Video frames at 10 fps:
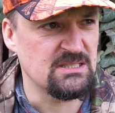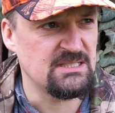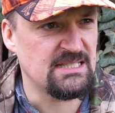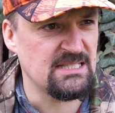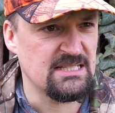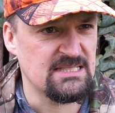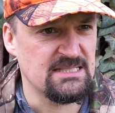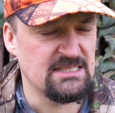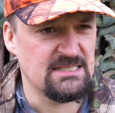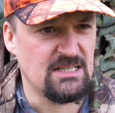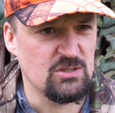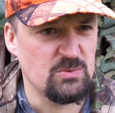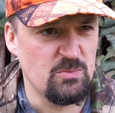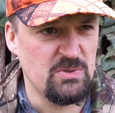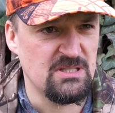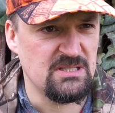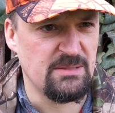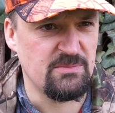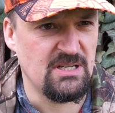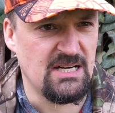Also ich hatte das äh, ausprobiert,
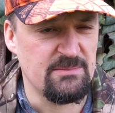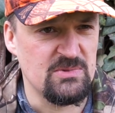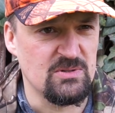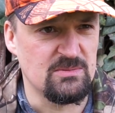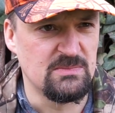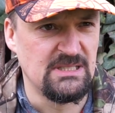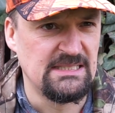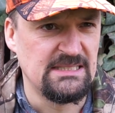ich habe den abends um